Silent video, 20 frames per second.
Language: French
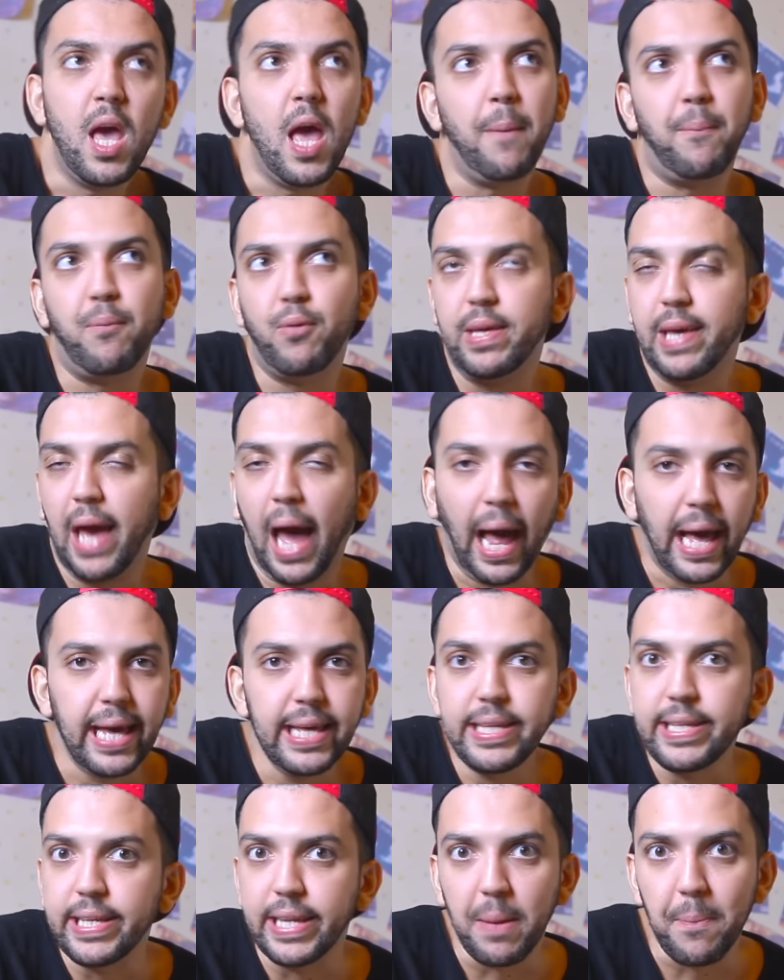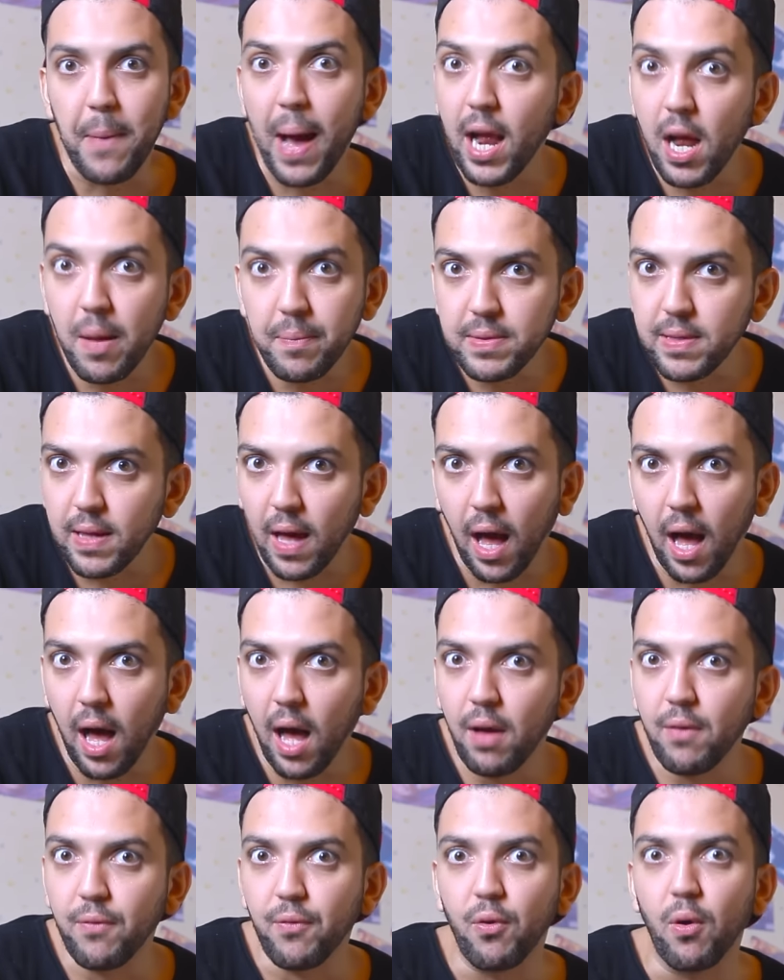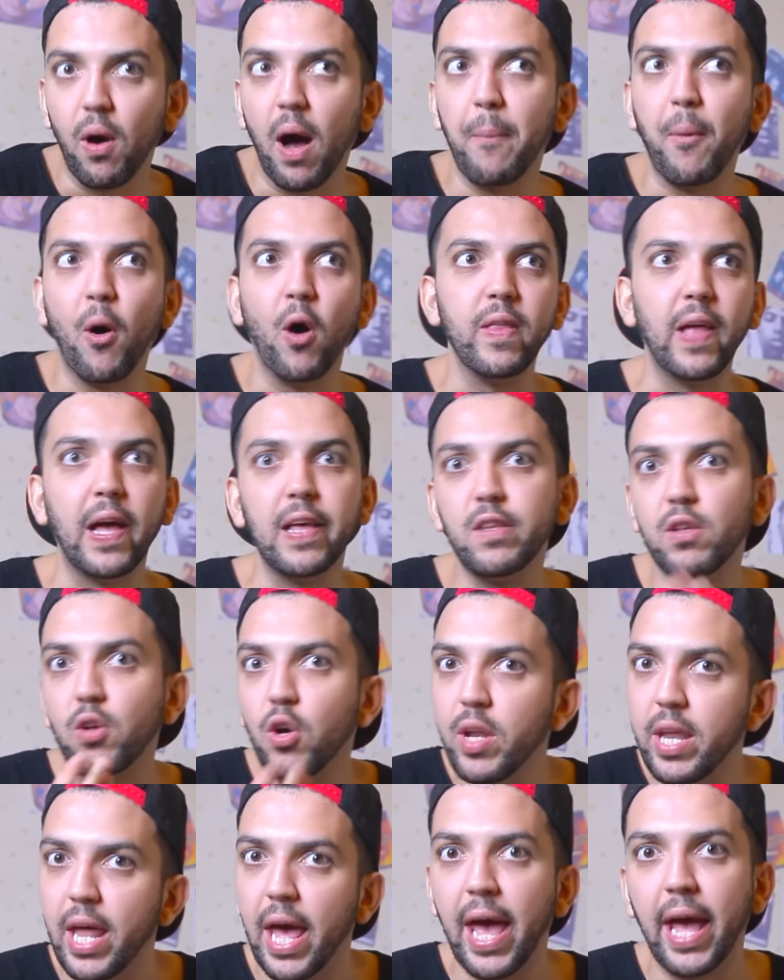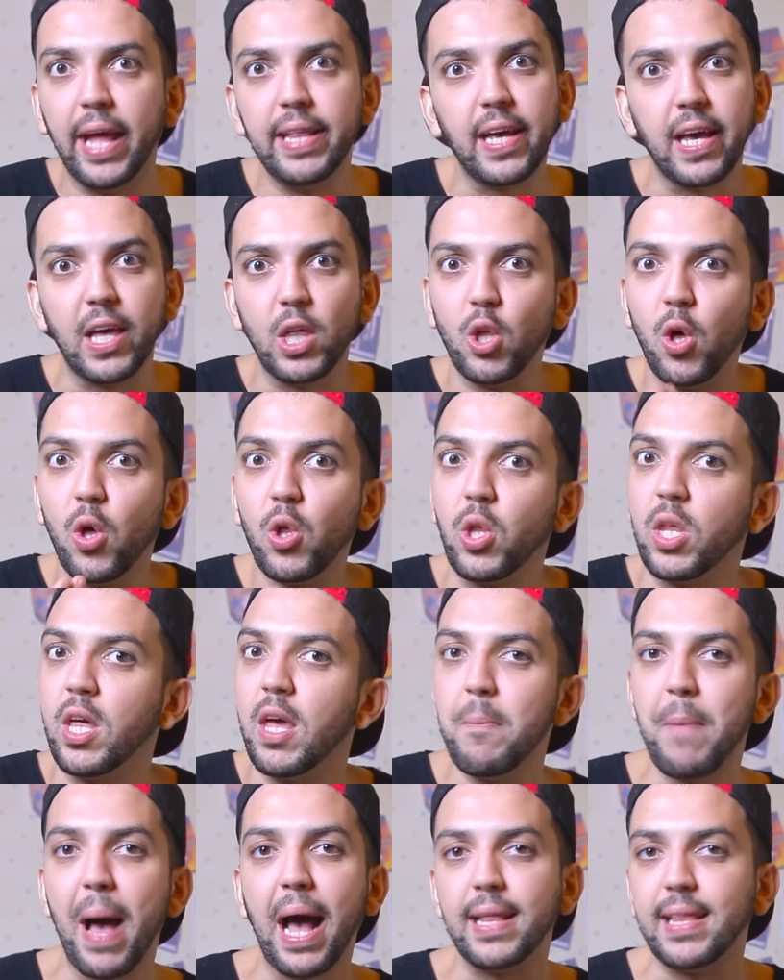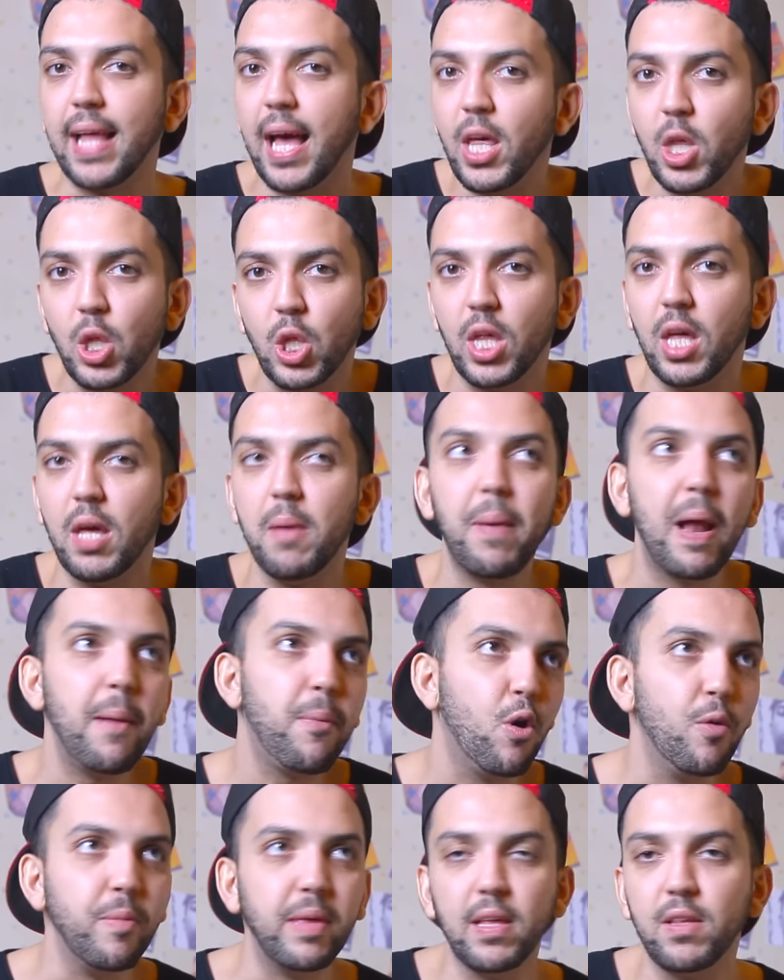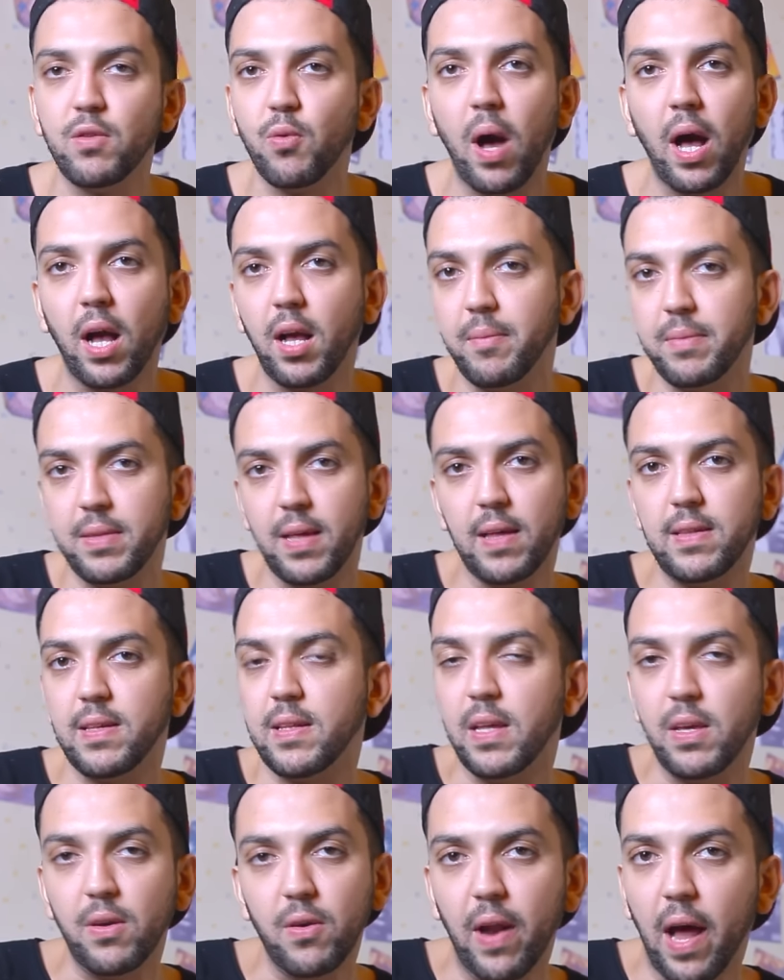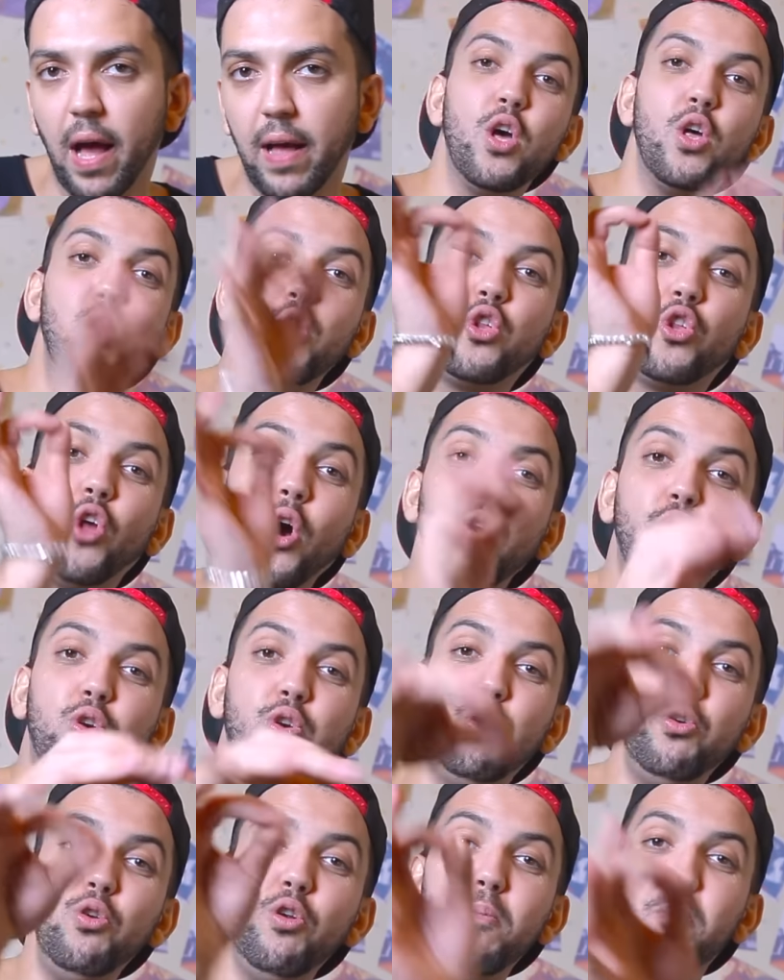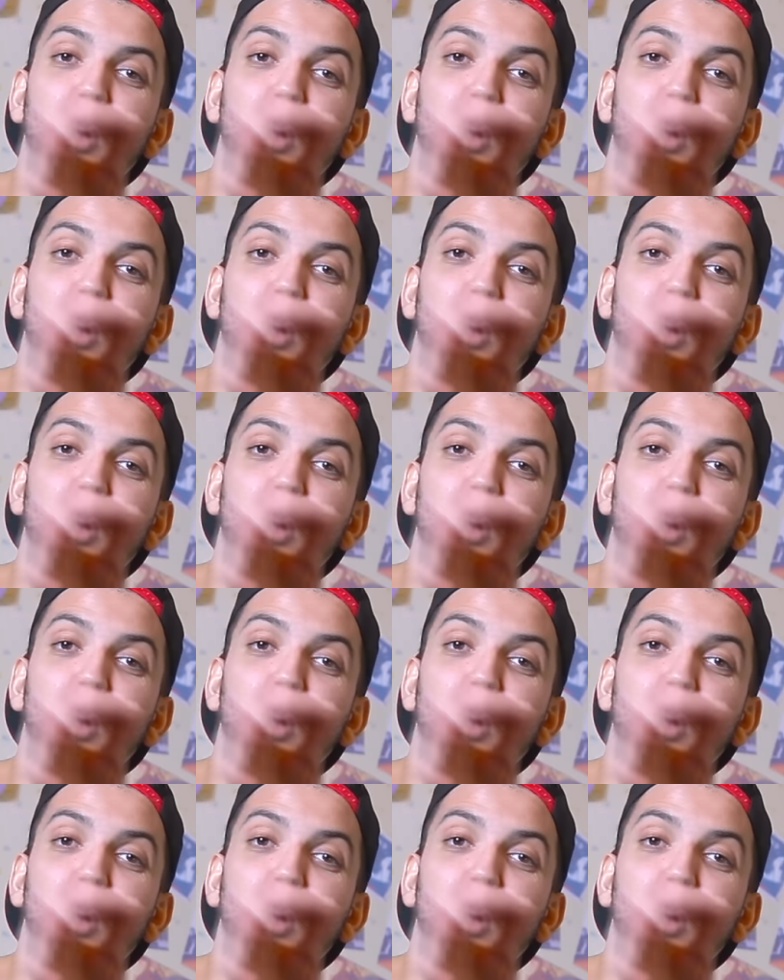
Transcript: Et puis Caris, il n'est pas comme ça, faut apprendre à se connaître, échanger, partager, pas le premier soir comme ça, c'est dégueulasse. J'encule